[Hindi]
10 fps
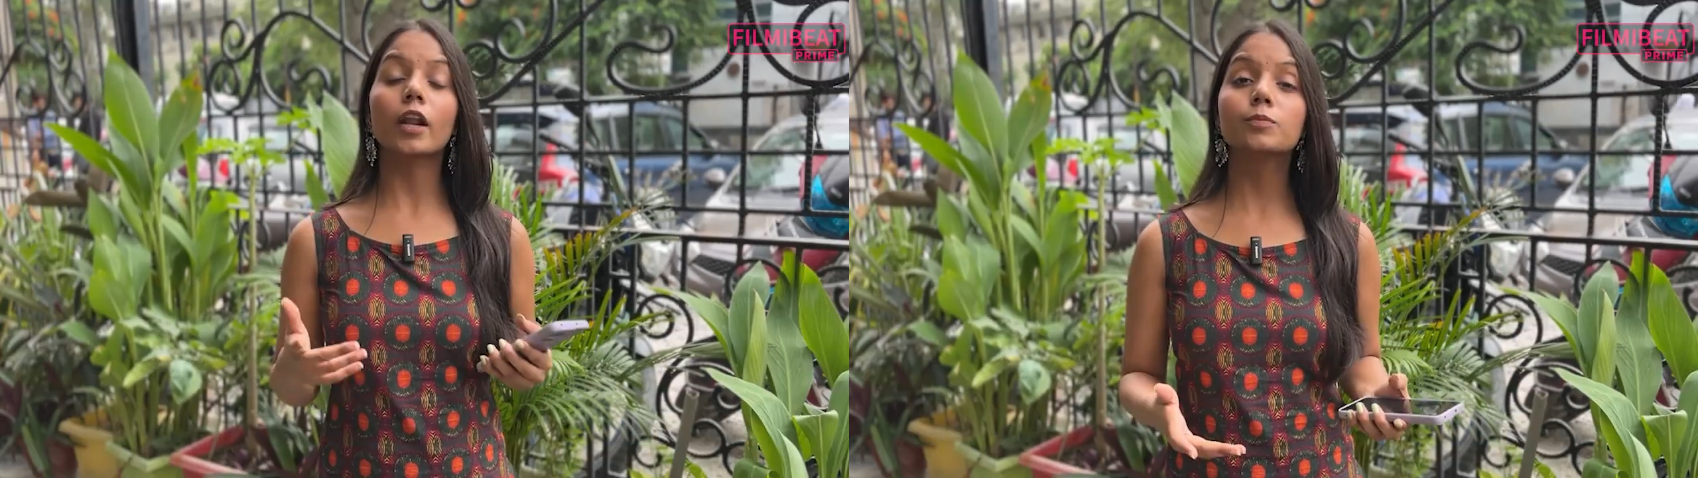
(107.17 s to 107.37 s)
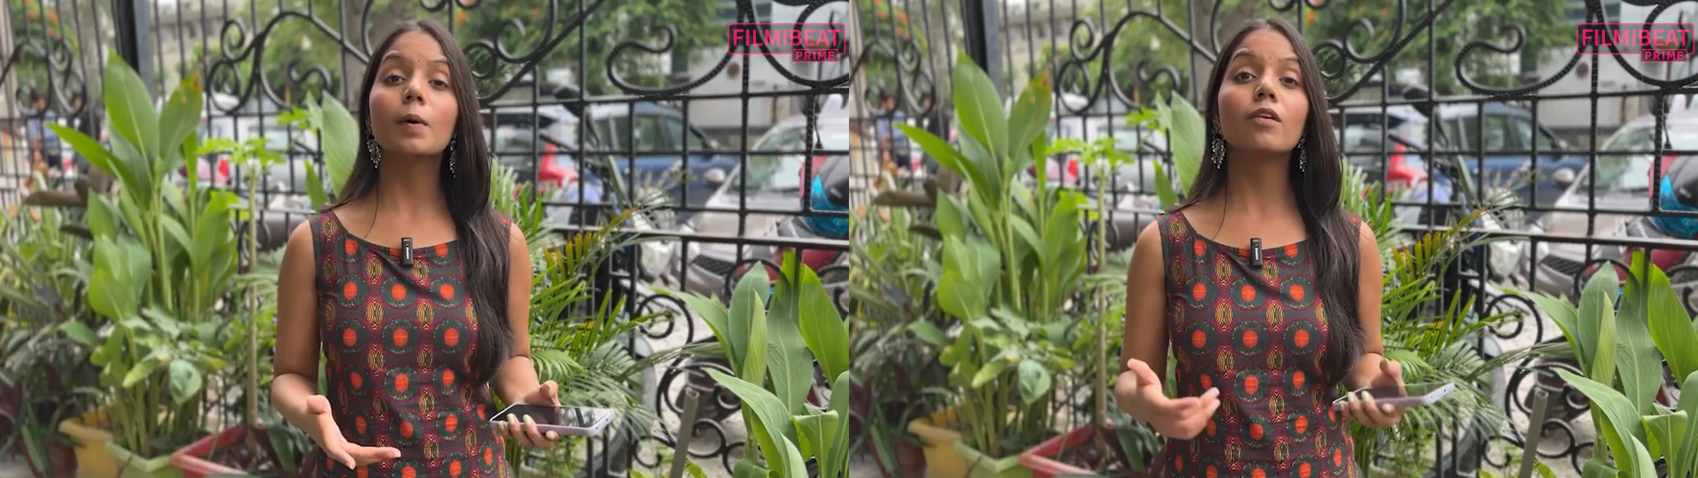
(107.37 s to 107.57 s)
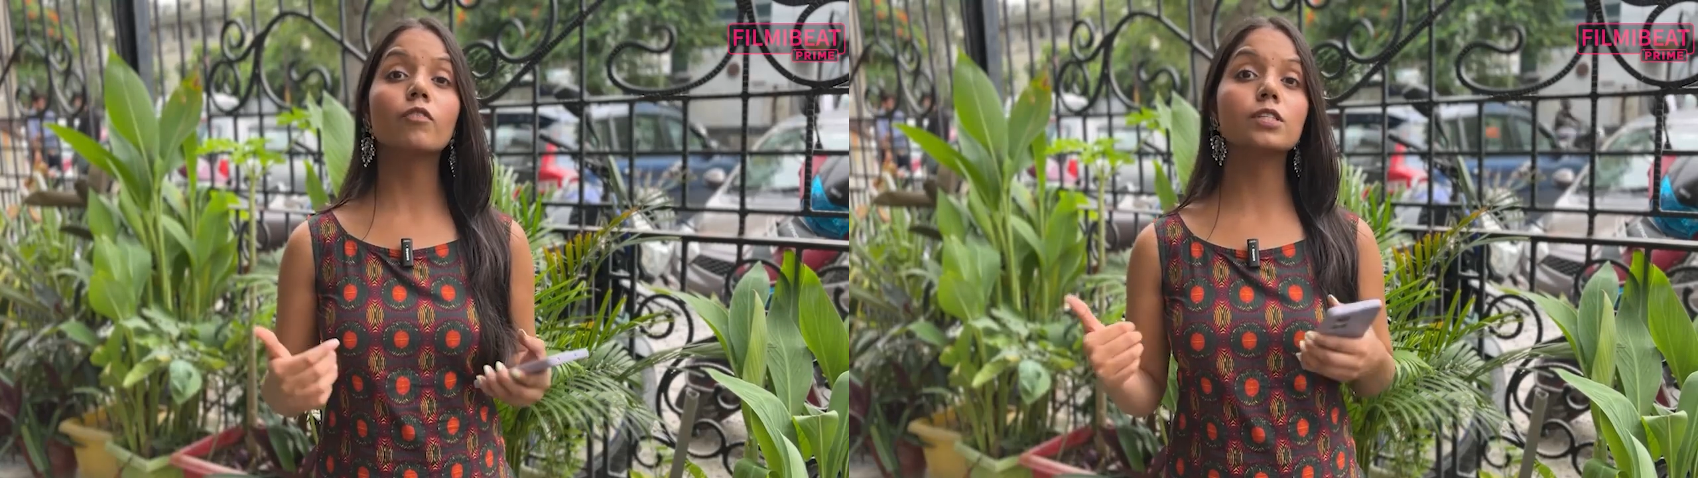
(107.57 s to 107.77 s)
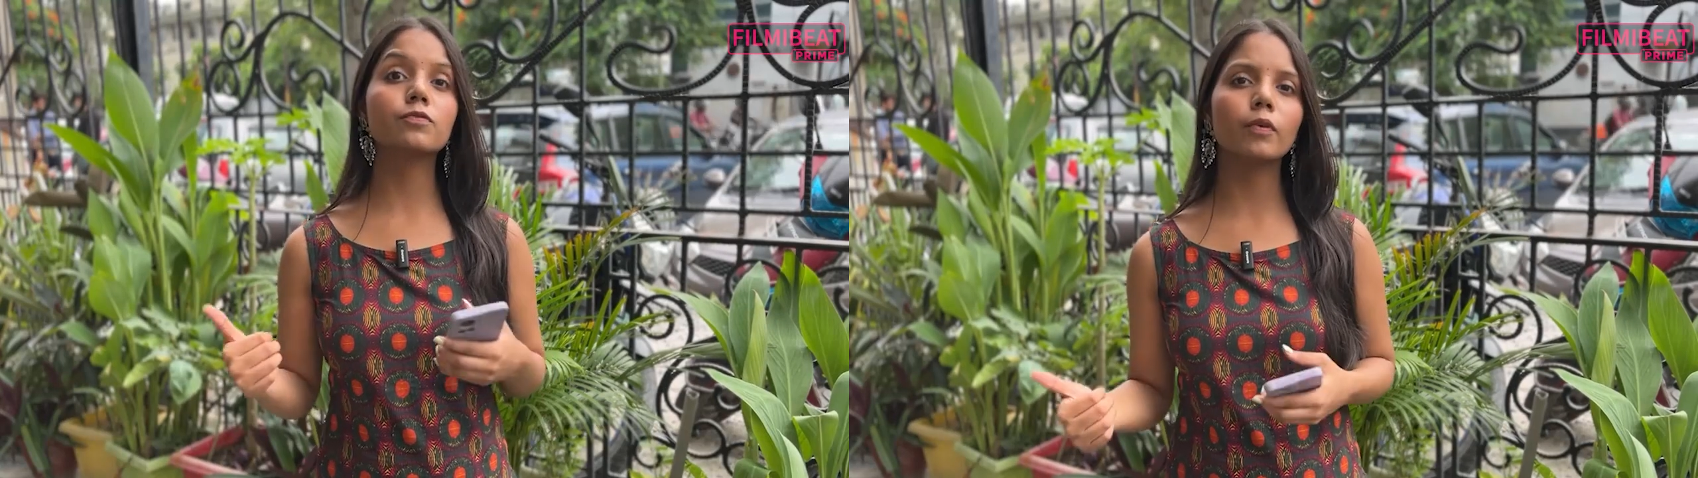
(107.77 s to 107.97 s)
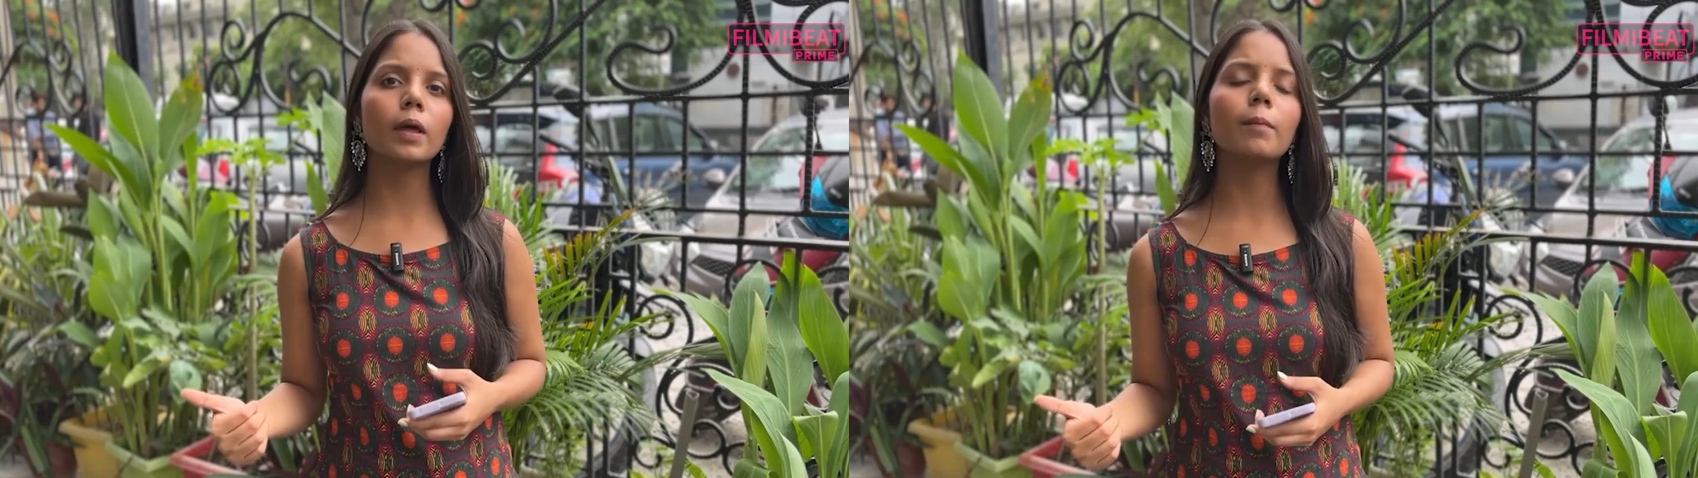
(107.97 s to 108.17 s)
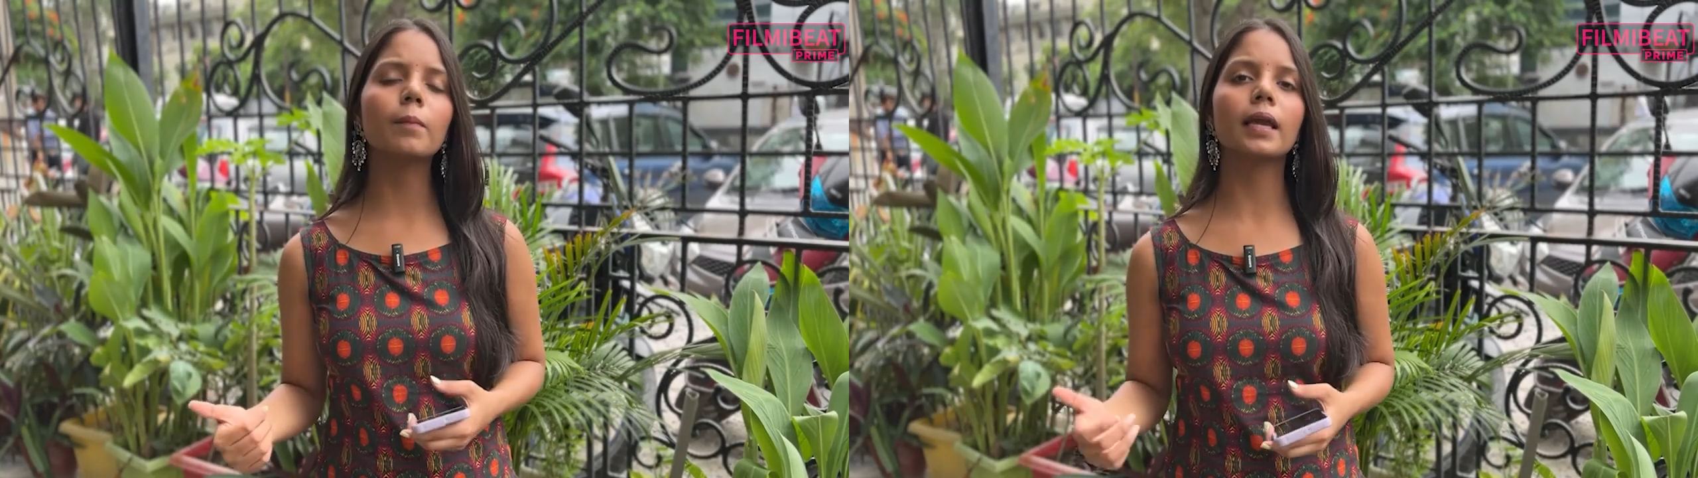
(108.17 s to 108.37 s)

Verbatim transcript: और इस बार वो इस फिल्म